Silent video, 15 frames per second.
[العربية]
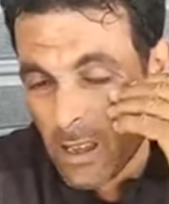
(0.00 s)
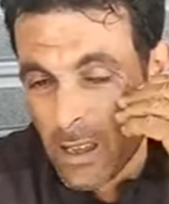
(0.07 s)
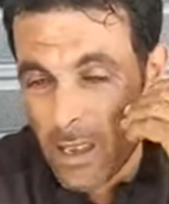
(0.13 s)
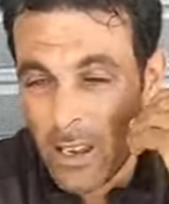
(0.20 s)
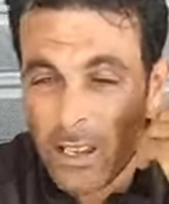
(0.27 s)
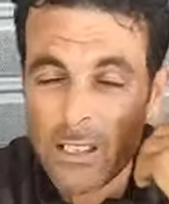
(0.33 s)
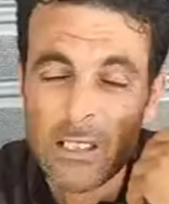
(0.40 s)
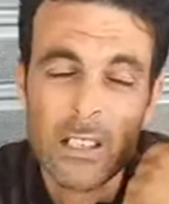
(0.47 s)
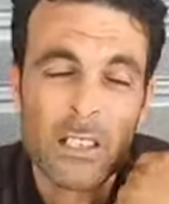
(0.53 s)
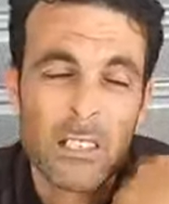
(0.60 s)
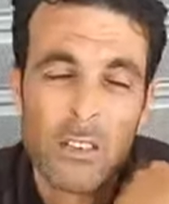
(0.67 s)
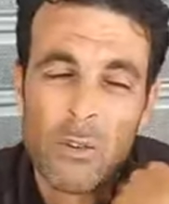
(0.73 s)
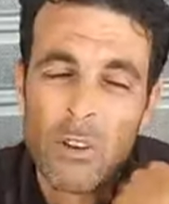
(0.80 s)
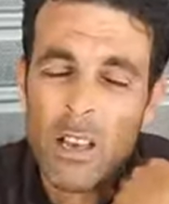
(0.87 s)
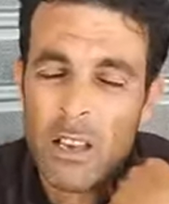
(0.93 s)
حيت
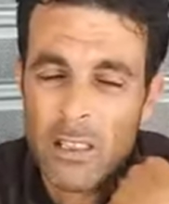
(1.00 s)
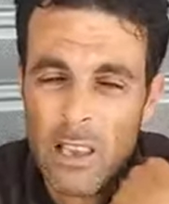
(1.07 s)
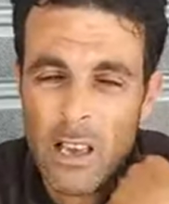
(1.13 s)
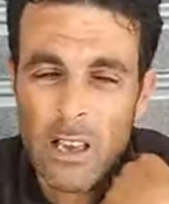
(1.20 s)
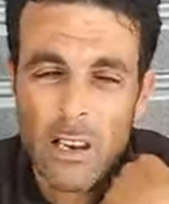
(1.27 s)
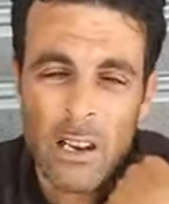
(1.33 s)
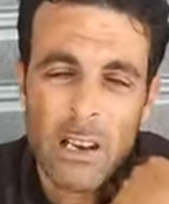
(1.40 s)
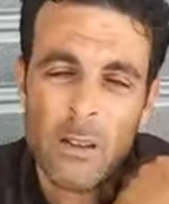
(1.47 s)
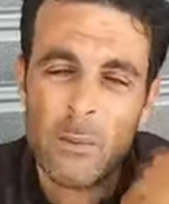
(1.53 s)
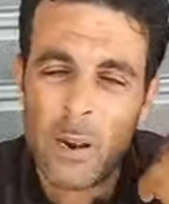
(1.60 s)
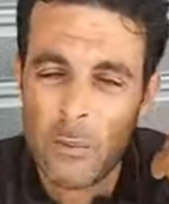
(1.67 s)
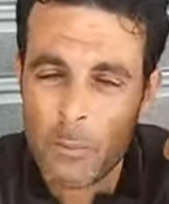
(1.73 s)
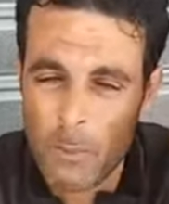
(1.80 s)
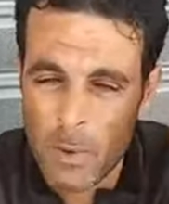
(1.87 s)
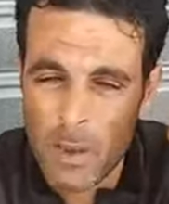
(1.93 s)
اختي ولادي انا اللي
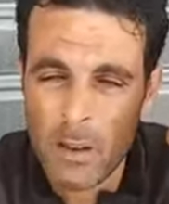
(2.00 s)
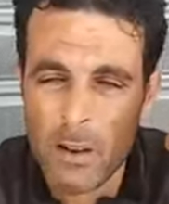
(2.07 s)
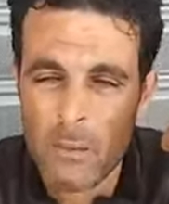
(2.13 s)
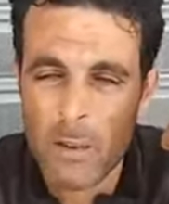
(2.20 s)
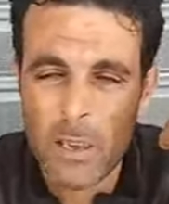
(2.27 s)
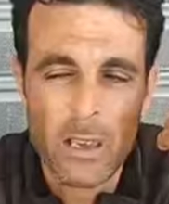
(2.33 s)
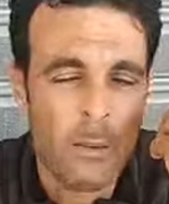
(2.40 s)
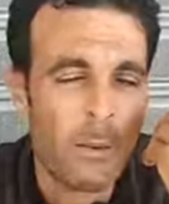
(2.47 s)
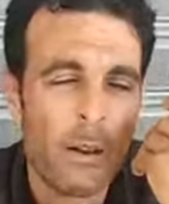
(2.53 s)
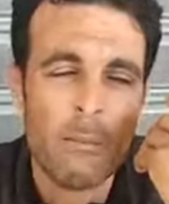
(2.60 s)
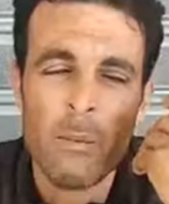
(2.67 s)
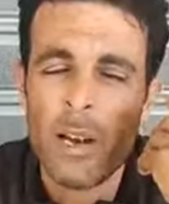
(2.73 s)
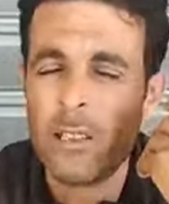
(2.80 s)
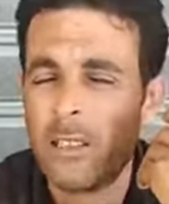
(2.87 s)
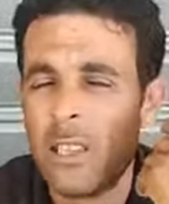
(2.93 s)
مربيهم هي
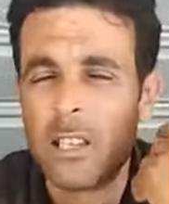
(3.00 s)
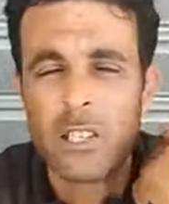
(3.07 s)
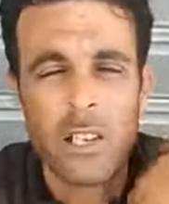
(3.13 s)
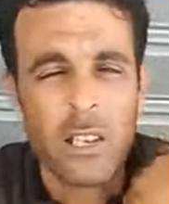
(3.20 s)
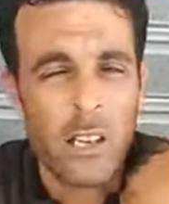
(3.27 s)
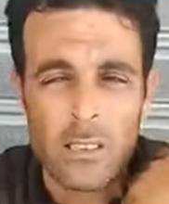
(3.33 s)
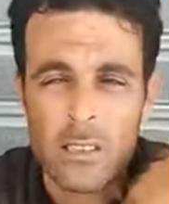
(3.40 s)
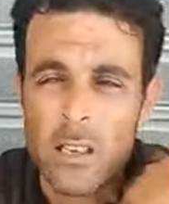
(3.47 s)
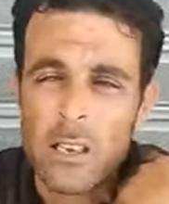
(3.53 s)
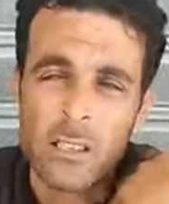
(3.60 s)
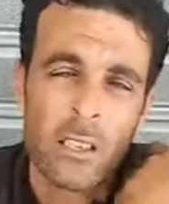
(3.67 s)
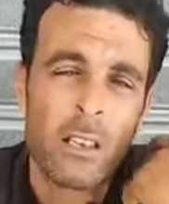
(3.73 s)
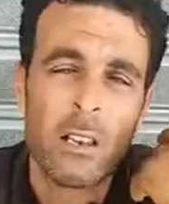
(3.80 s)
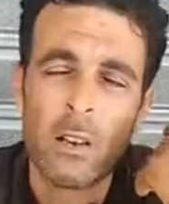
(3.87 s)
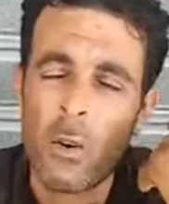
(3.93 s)
ما عندهاش الاحساس
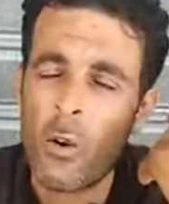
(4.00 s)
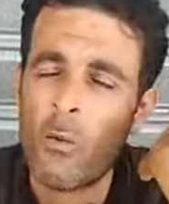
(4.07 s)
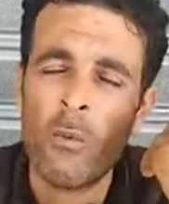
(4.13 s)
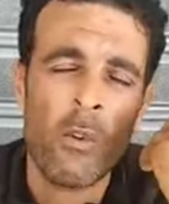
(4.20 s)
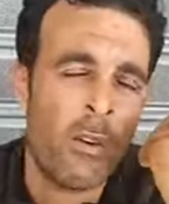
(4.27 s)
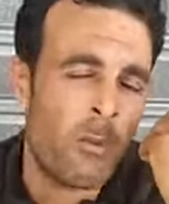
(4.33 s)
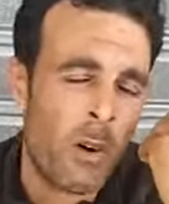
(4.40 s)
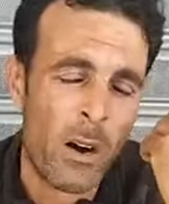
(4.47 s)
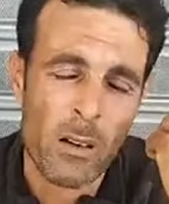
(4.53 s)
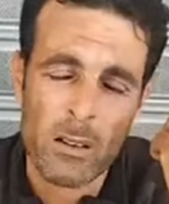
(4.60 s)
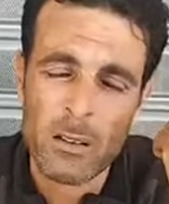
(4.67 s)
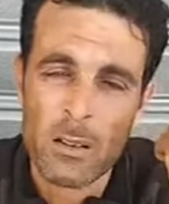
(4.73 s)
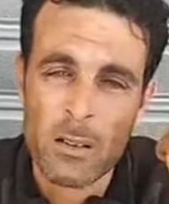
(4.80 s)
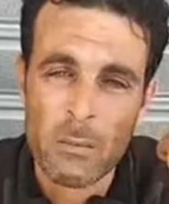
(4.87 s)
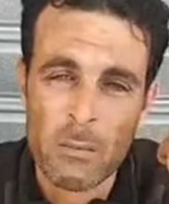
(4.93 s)
ديال الامومه
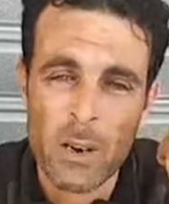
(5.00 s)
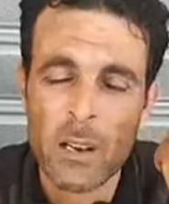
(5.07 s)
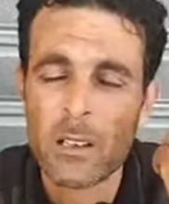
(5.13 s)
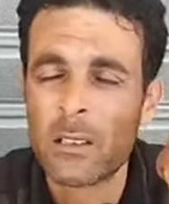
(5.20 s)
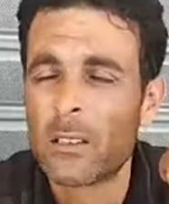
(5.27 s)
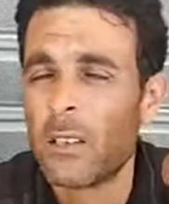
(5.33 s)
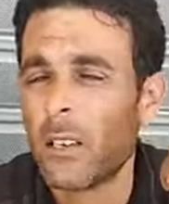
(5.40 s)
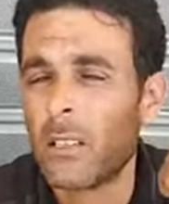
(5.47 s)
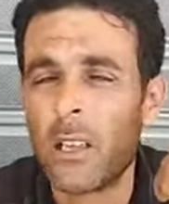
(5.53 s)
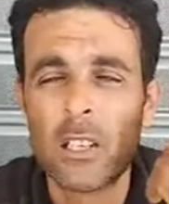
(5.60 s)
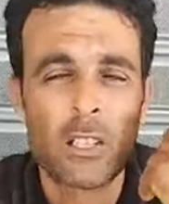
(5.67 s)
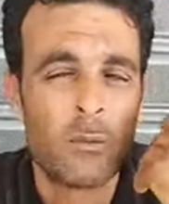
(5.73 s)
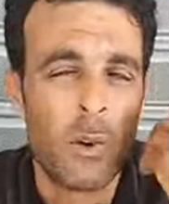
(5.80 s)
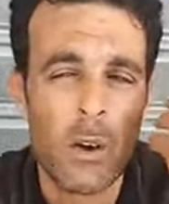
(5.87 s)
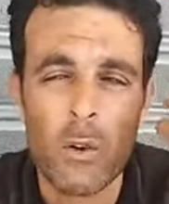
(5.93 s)
ما
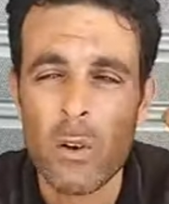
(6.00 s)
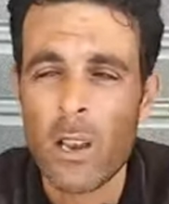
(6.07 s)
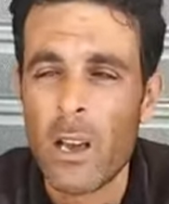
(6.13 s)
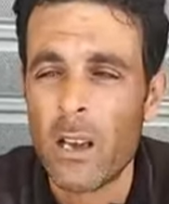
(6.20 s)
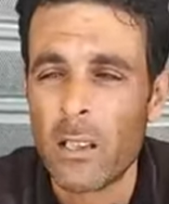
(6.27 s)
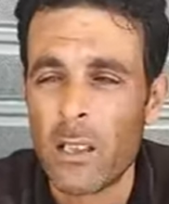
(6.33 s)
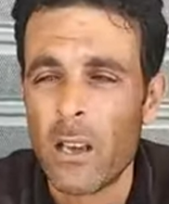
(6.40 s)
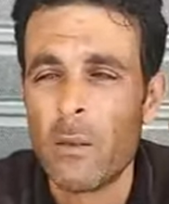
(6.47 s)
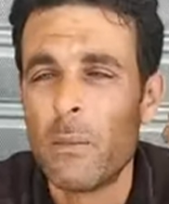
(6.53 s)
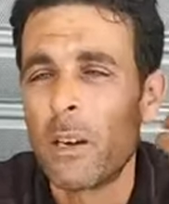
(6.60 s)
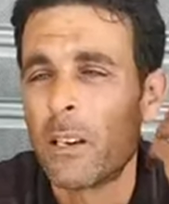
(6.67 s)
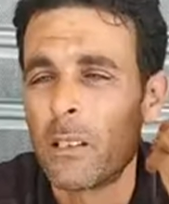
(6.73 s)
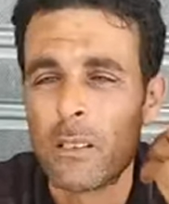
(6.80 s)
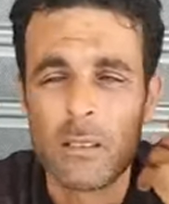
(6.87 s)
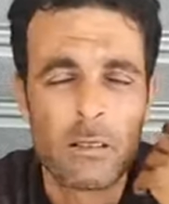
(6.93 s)
كتهضرش مع ولادها ما
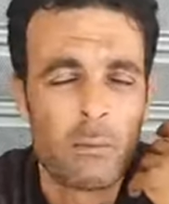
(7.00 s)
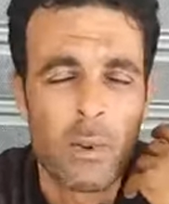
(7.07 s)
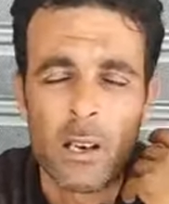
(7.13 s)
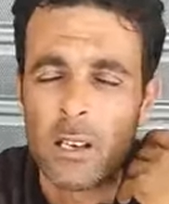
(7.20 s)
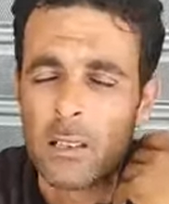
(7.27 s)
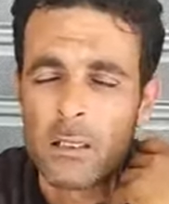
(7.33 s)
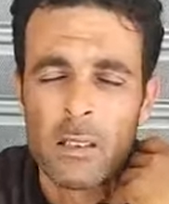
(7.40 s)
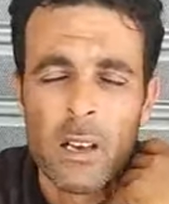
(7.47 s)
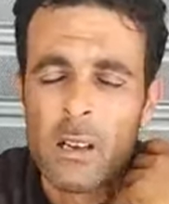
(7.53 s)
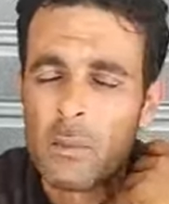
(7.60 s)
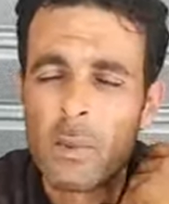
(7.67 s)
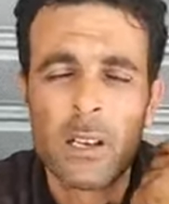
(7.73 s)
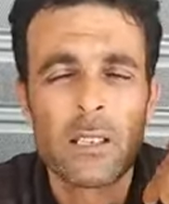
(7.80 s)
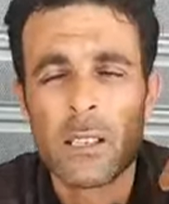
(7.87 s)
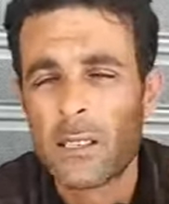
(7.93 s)
كت ما كت ما
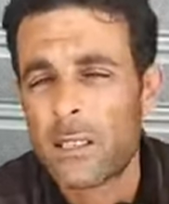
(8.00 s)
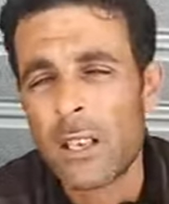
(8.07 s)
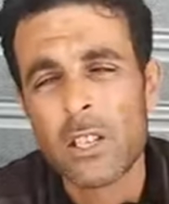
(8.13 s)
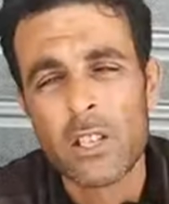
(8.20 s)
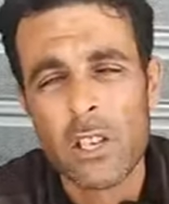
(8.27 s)
كتغسلش